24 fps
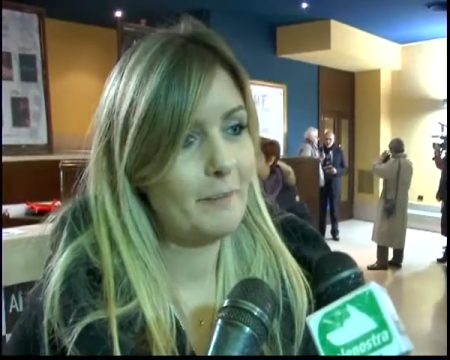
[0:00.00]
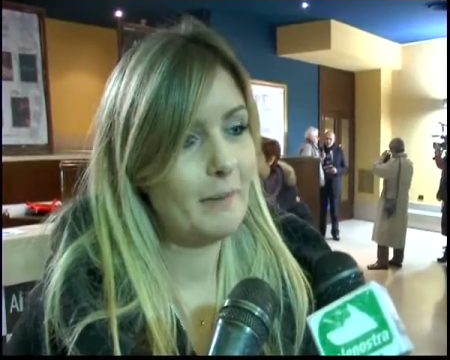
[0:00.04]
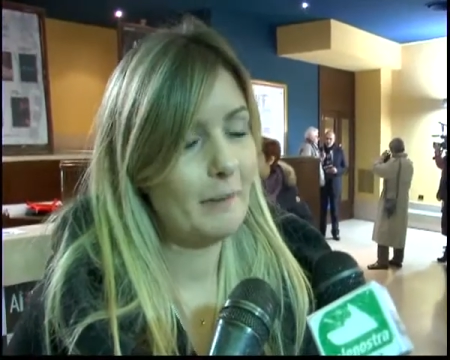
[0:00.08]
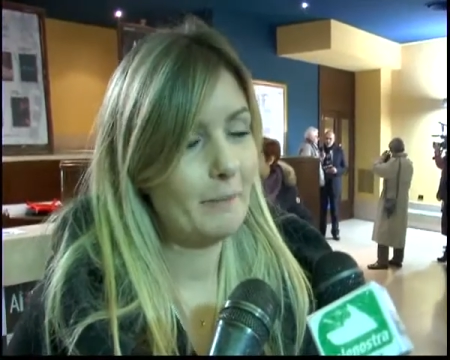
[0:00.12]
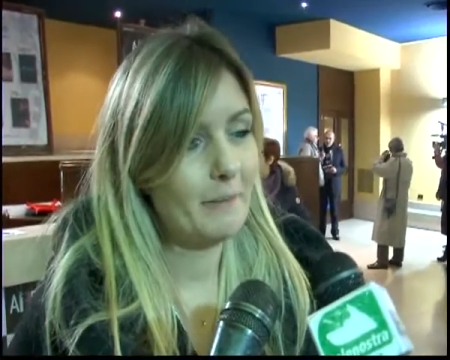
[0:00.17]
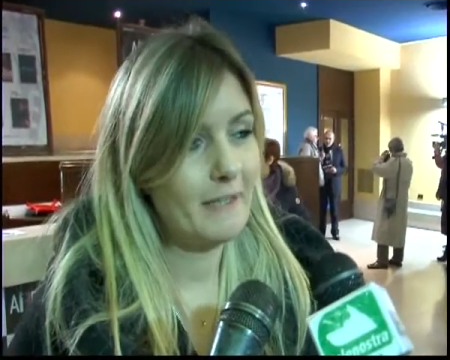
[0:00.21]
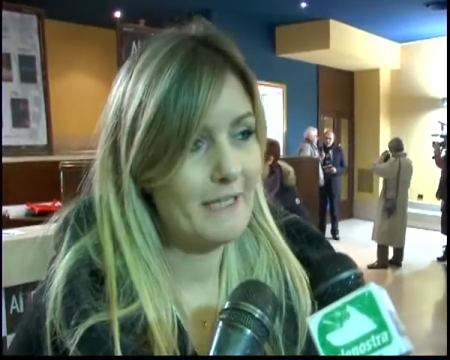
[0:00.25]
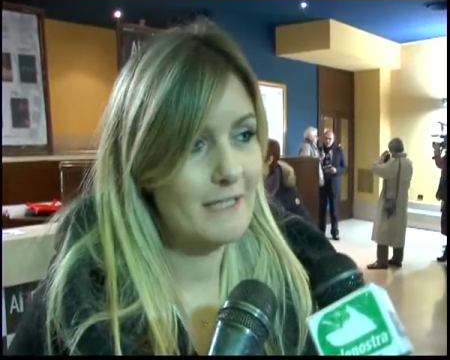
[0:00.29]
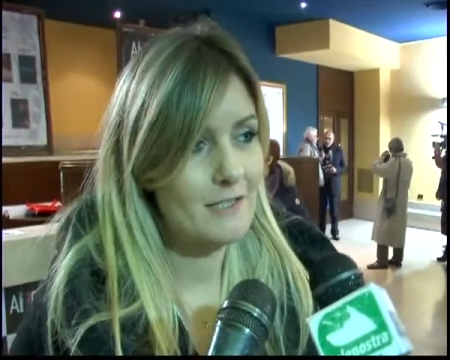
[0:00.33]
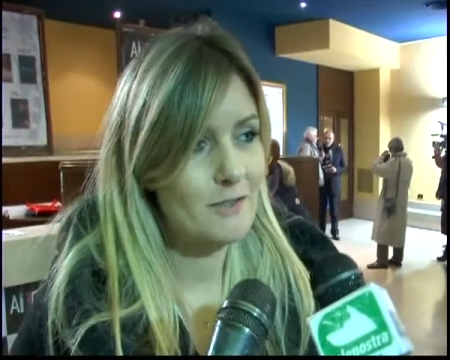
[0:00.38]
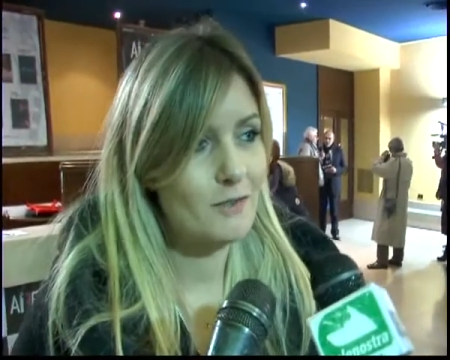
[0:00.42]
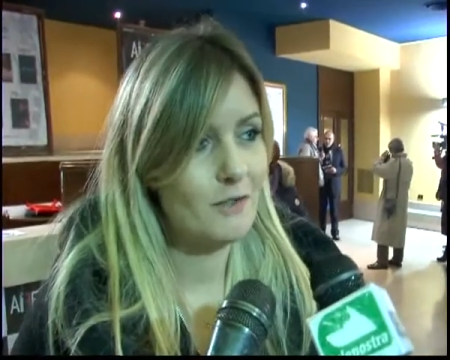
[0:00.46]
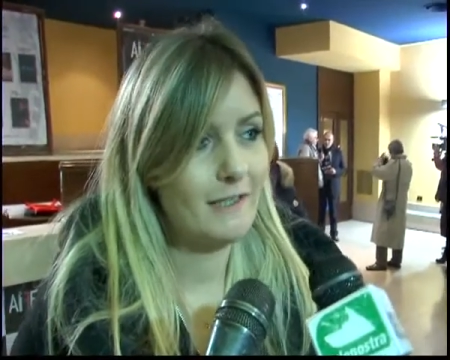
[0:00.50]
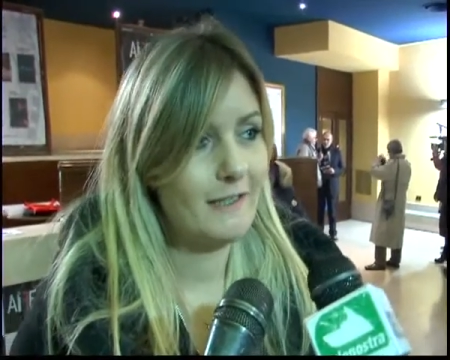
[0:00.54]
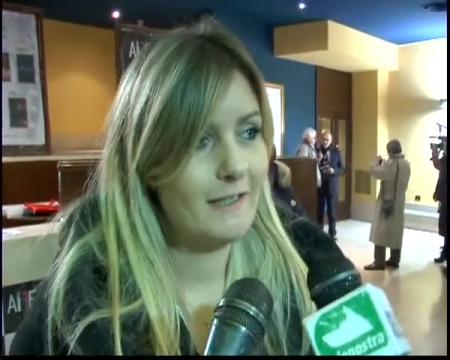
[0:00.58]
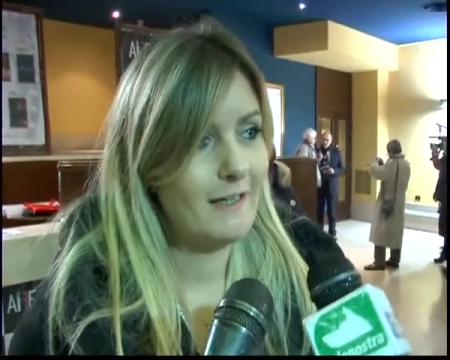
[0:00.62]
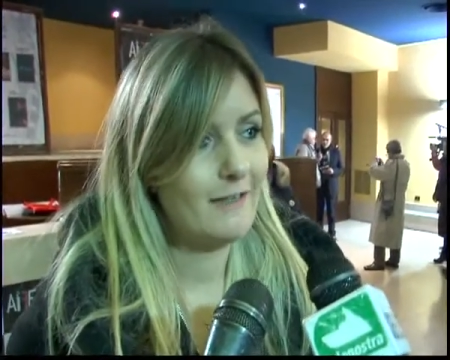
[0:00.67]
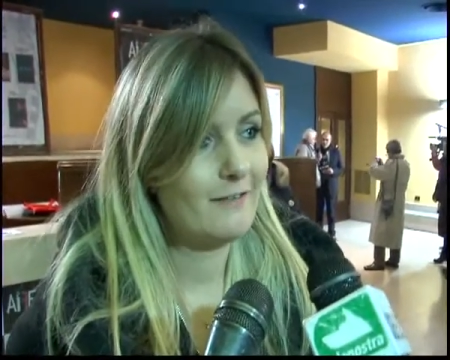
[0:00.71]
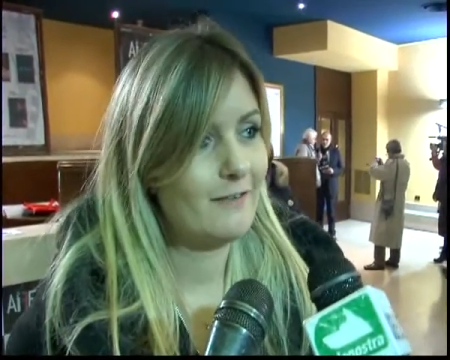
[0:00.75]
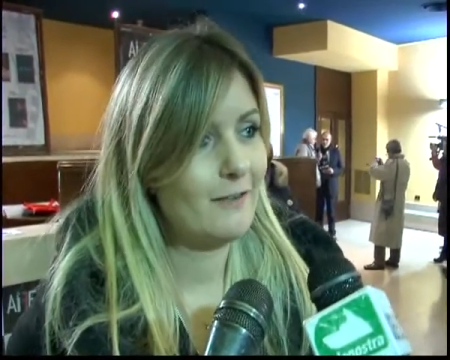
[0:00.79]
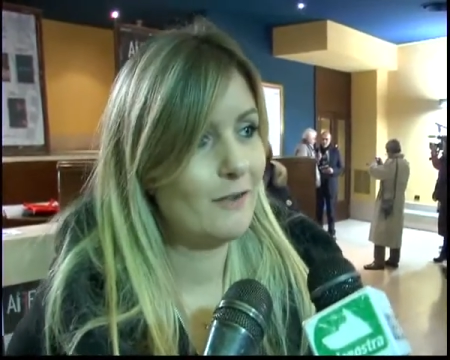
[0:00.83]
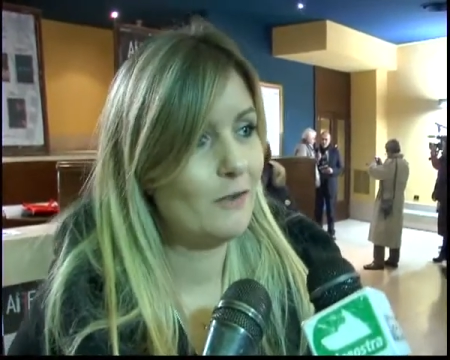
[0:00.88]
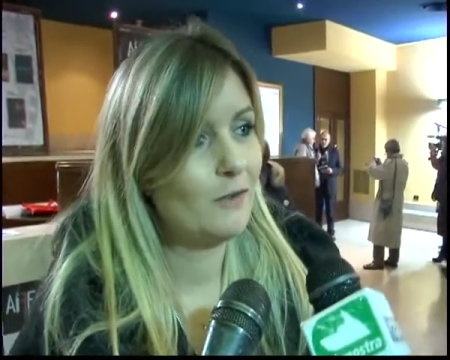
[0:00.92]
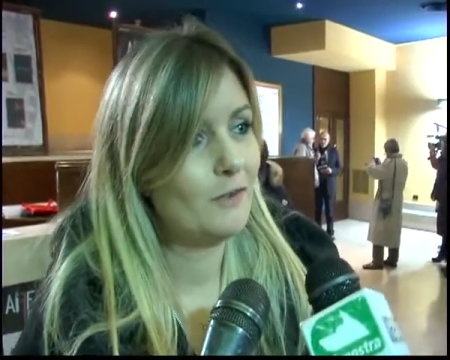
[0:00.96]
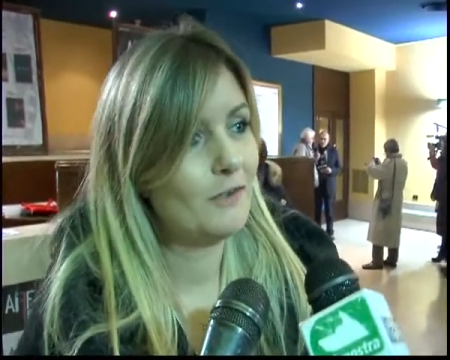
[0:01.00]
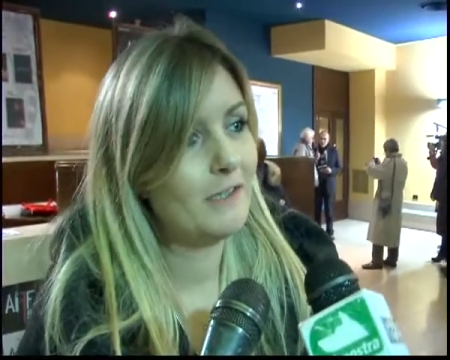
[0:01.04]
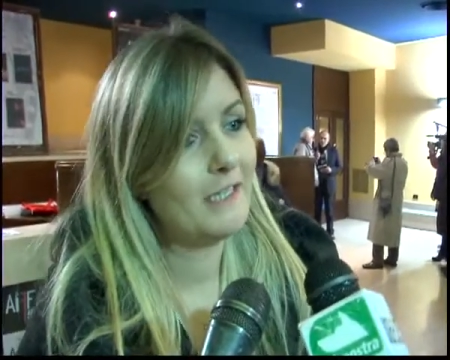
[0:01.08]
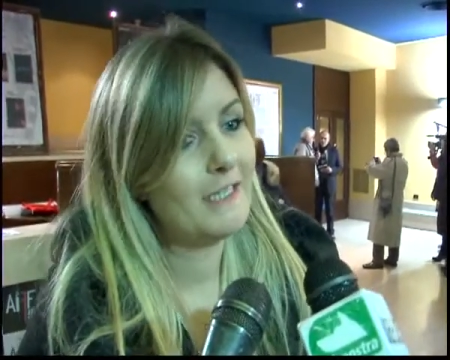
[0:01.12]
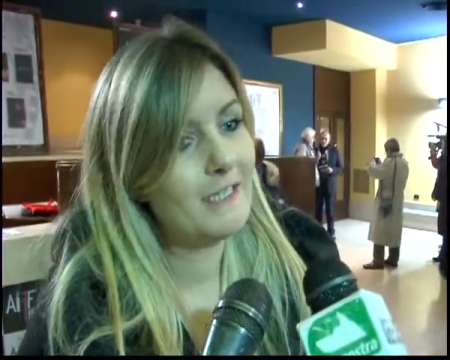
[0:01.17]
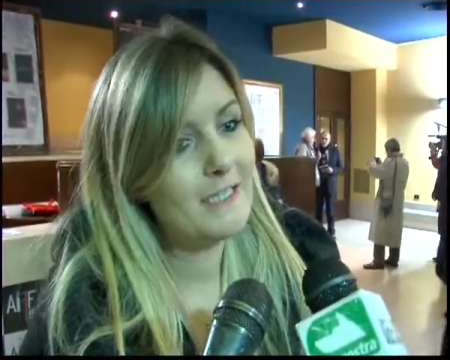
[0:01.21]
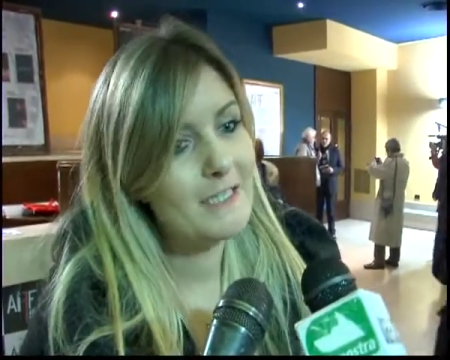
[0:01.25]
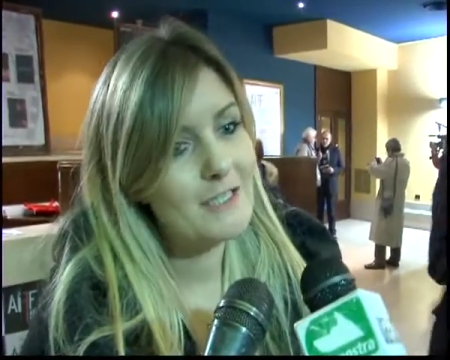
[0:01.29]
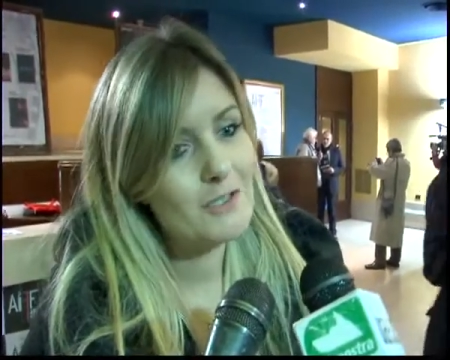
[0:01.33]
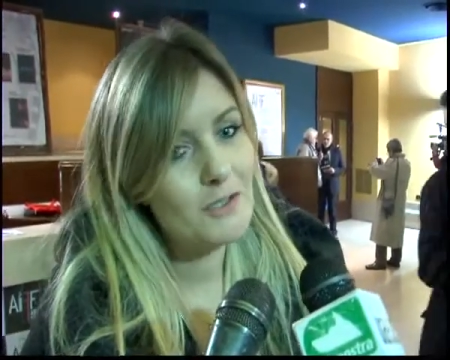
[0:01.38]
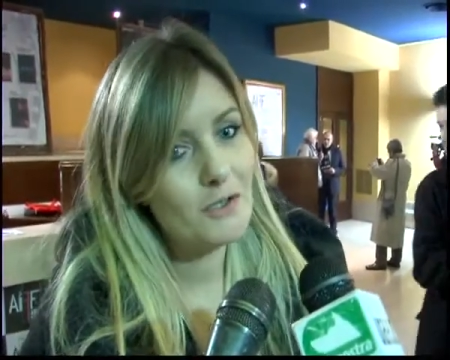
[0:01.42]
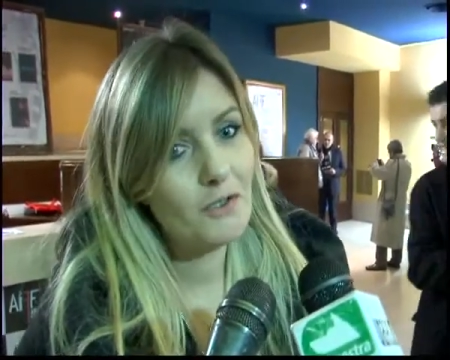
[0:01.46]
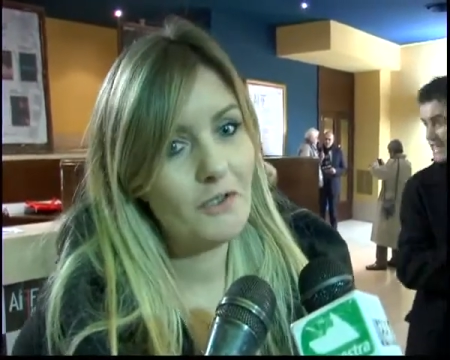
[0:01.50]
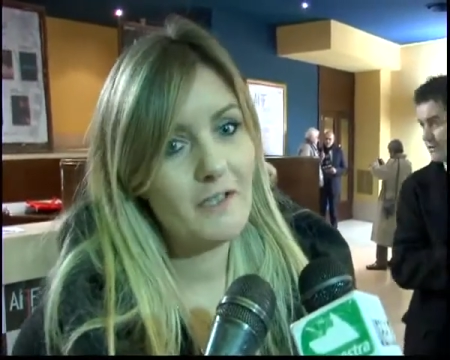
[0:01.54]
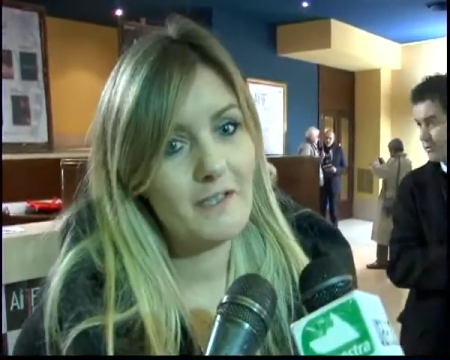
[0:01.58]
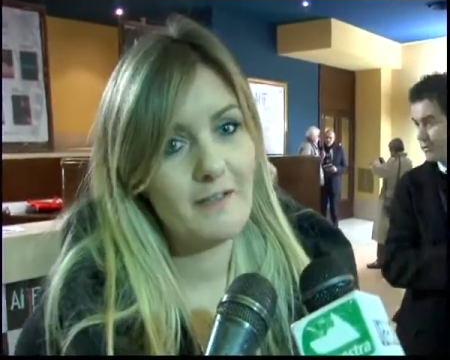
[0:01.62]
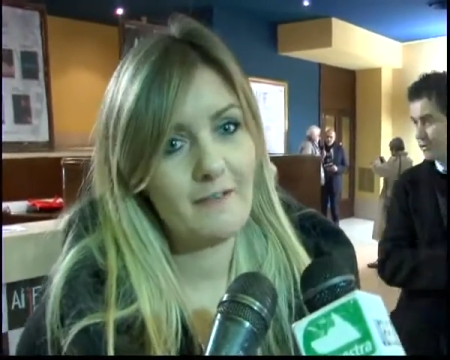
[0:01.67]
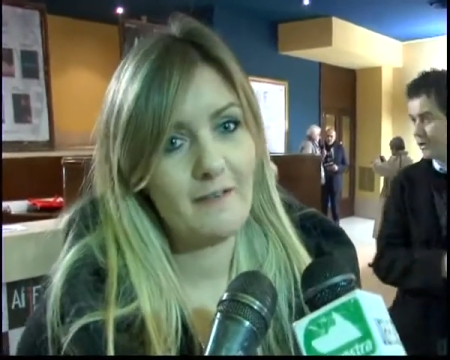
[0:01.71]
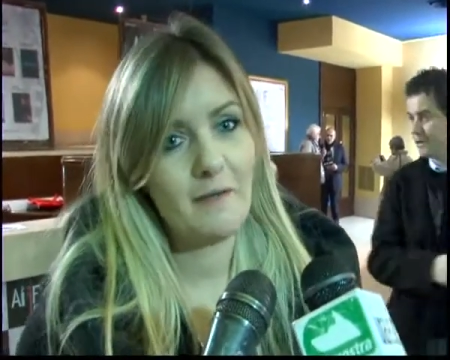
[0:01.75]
preparazione della seconda edizione,